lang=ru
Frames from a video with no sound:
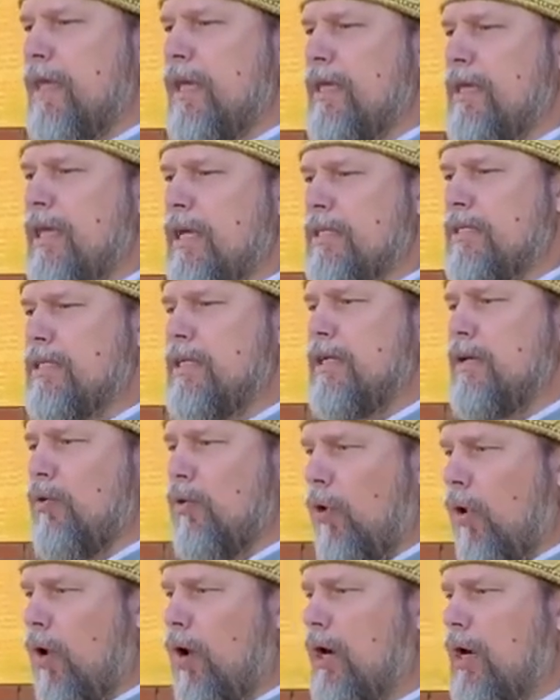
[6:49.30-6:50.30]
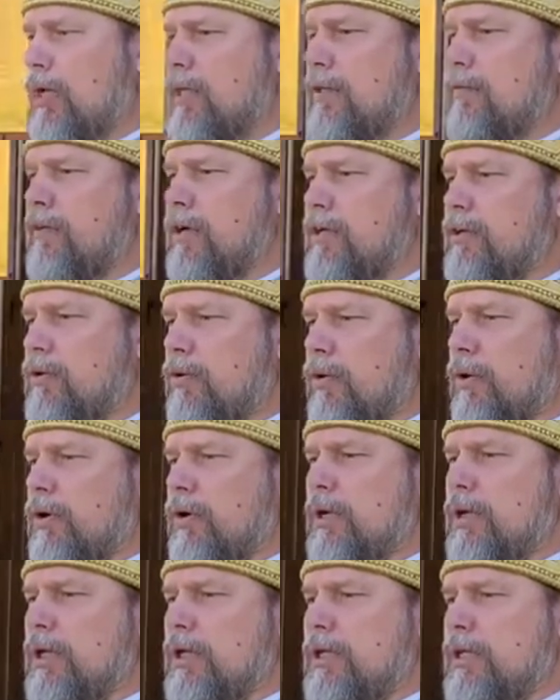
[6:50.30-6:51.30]
И если око
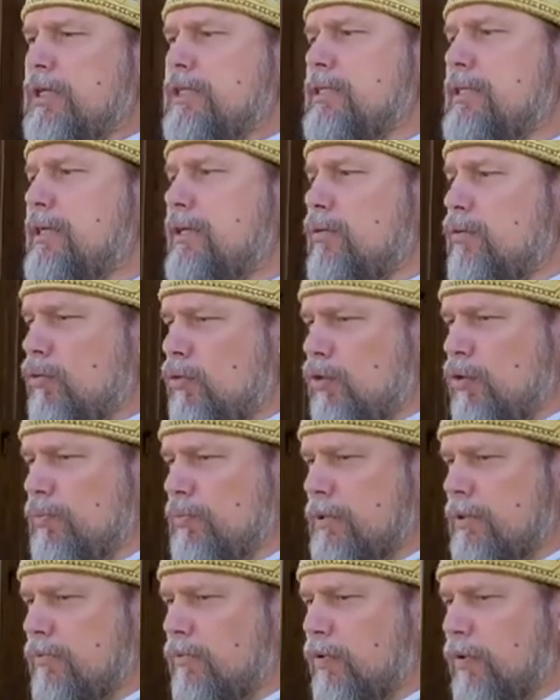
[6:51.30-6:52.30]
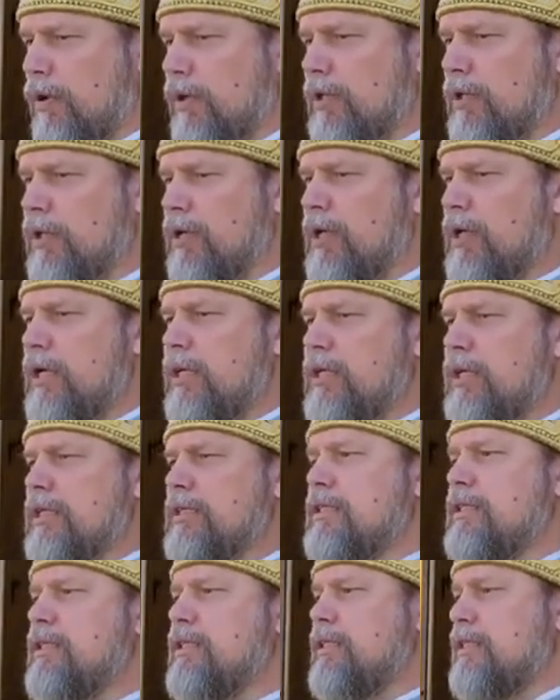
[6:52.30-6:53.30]
твое, если ум твой,
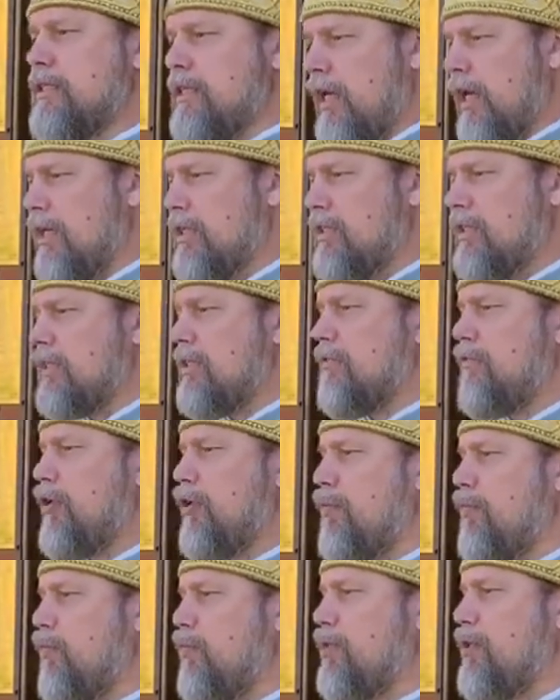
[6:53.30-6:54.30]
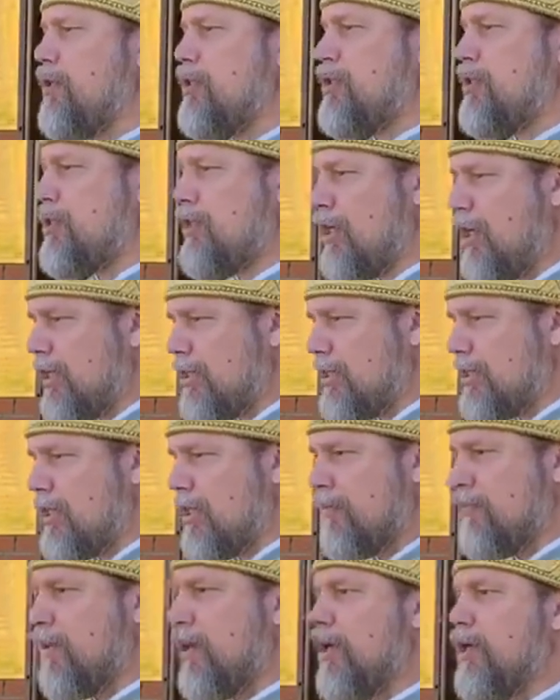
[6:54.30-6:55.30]
если сердце твое будет
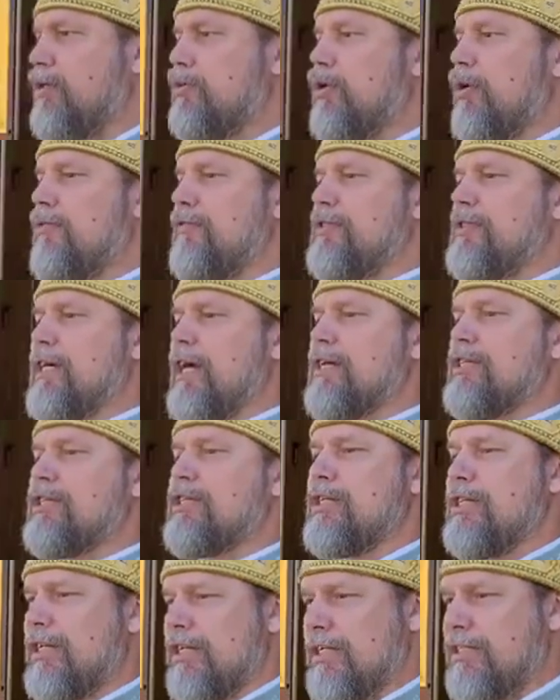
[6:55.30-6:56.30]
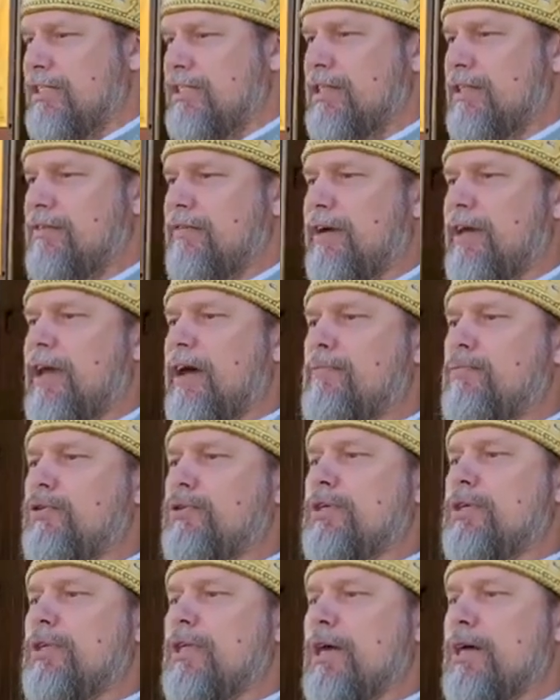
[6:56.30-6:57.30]
чистым, то вся жизнь твоя
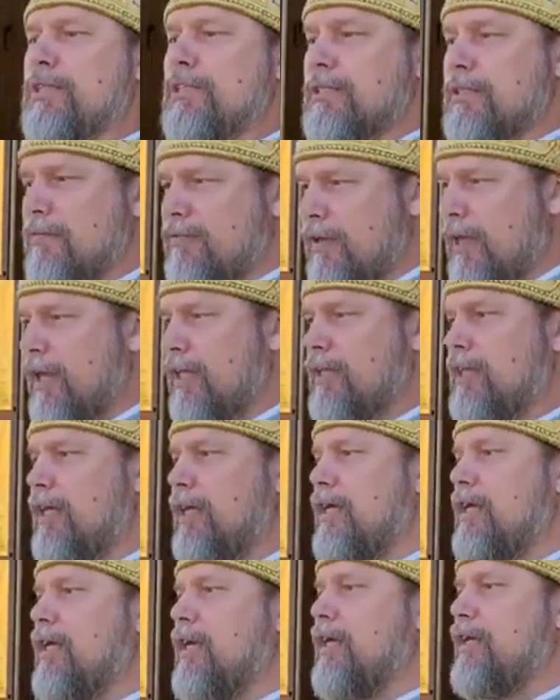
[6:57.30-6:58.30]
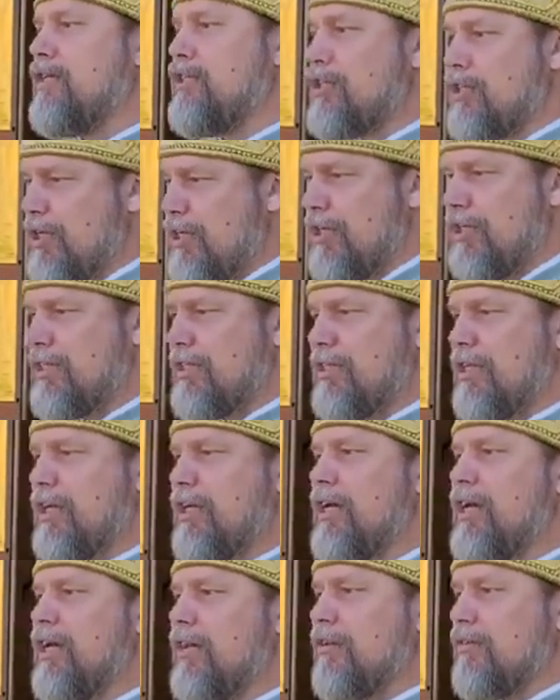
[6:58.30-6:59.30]
будет светлой,
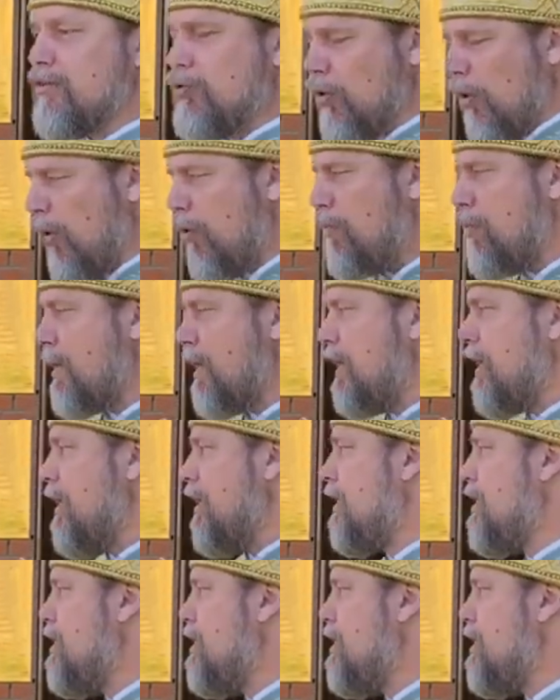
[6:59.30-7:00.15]
чистой, доброй